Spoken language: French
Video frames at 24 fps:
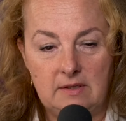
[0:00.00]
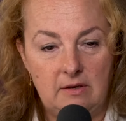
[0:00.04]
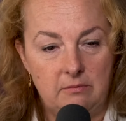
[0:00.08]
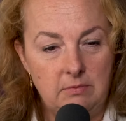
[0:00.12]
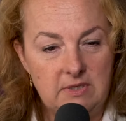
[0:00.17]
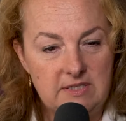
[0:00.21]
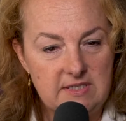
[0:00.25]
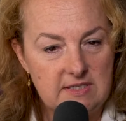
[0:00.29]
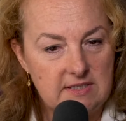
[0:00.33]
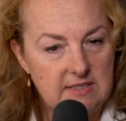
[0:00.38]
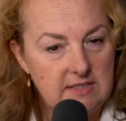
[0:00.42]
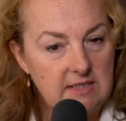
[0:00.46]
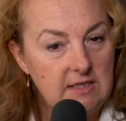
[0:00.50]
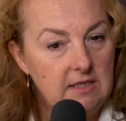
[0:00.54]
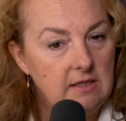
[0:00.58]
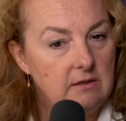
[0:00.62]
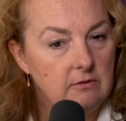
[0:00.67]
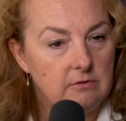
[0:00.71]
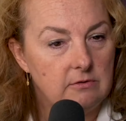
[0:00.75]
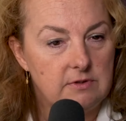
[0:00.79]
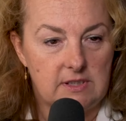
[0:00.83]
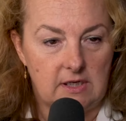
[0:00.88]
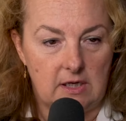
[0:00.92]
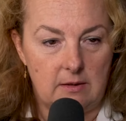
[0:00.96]

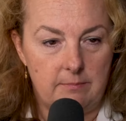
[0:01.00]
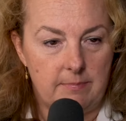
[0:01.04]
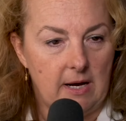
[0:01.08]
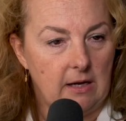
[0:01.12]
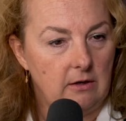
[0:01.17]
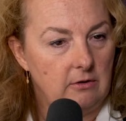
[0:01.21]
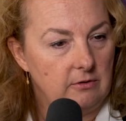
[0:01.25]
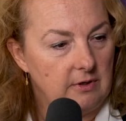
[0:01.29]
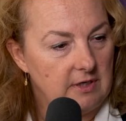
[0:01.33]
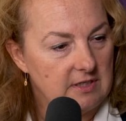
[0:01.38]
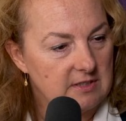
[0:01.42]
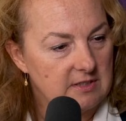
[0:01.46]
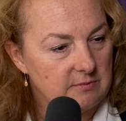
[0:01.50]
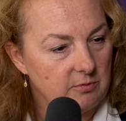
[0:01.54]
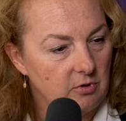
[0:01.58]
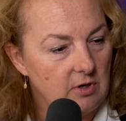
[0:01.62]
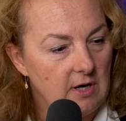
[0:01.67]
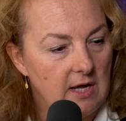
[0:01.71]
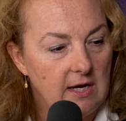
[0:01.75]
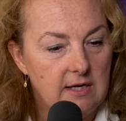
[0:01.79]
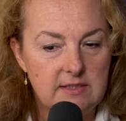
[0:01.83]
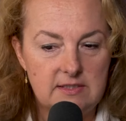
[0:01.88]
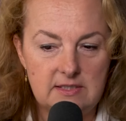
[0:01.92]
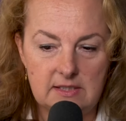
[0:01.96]
missiles tirés par le
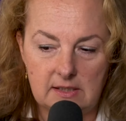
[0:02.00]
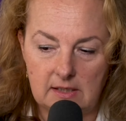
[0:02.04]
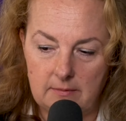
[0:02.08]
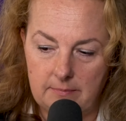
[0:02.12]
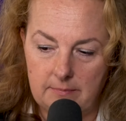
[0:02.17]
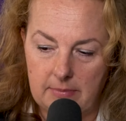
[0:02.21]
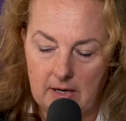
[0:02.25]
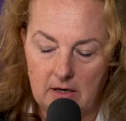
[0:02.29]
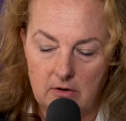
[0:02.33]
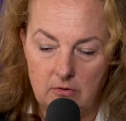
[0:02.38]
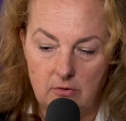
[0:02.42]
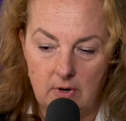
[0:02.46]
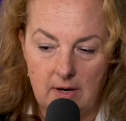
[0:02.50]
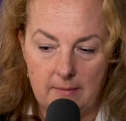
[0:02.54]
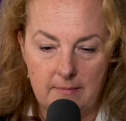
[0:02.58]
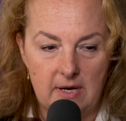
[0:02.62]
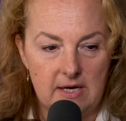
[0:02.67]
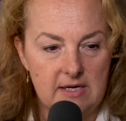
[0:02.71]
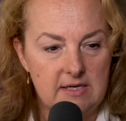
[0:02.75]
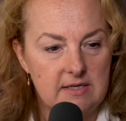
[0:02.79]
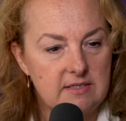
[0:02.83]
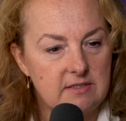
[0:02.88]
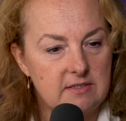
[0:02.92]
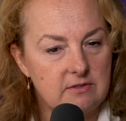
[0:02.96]
Hezbollah, tirés par le
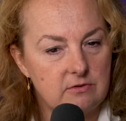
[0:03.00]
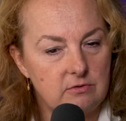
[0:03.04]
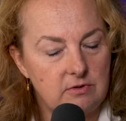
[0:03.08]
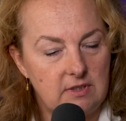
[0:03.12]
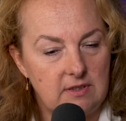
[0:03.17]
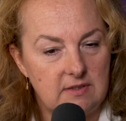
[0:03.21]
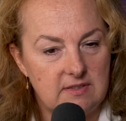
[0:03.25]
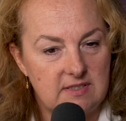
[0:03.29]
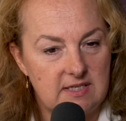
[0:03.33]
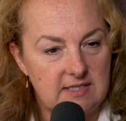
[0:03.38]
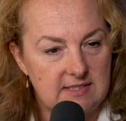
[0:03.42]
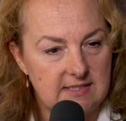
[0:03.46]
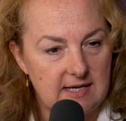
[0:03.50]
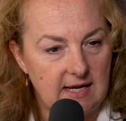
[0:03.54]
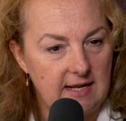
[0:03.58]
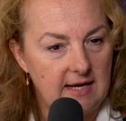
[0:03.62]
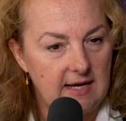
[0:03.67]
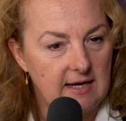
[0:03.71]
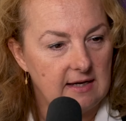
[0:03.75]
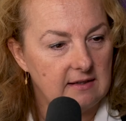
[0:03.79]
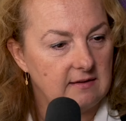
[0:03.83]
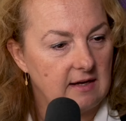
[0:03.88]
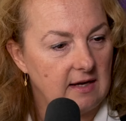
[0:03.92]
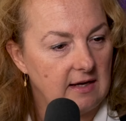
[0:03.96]
Hamas, des,
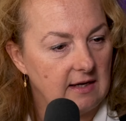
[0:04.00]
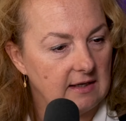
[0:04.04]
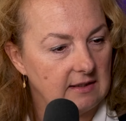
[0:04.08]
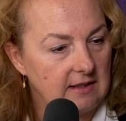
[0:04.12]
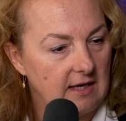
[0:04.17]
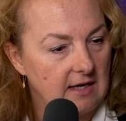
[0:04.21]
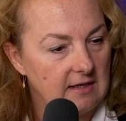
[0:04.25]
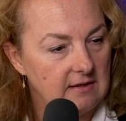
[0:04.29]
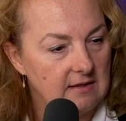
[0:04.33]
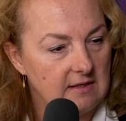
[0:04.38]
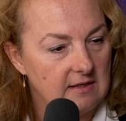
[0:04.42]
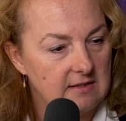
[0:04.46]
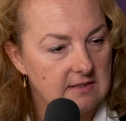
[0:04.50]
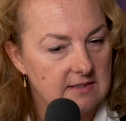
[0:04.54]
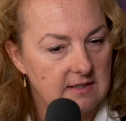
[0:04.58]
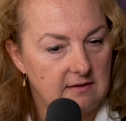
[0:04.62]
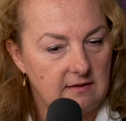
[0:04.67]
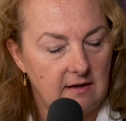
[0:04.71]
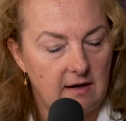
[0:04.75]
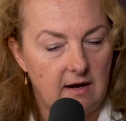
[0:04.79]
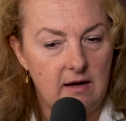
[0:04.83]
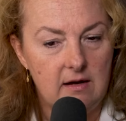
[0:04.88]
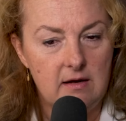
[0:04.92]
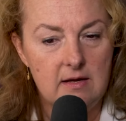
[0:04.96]
alertes aériennes,
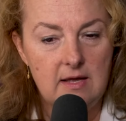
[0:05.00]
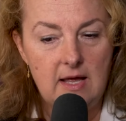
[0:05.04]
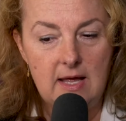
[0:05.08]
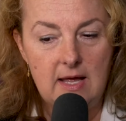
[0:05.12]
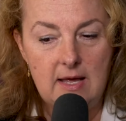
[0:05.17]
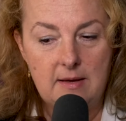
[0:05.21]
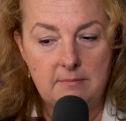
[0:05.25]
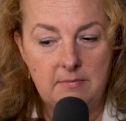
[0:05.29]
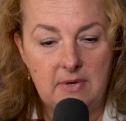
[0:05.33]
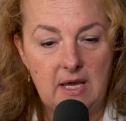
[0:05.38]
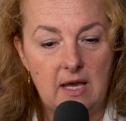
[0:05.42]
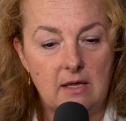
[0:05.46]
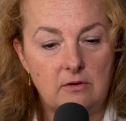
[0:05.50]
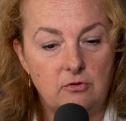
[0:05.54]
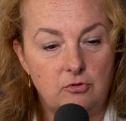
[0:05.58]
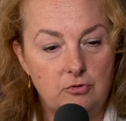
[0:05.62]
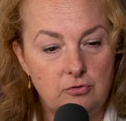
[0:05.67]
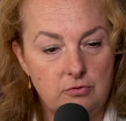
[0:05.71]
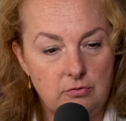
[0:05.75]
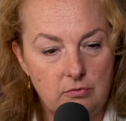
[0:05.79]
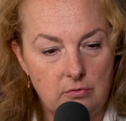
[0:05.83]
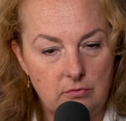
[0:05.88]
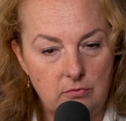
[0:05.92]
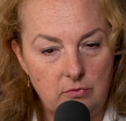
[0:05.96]
etc. Mais
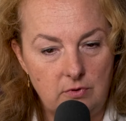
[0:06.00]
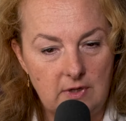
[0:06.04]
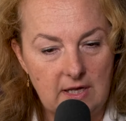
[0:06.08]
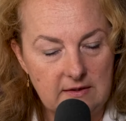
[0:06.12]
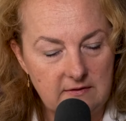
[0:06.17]
une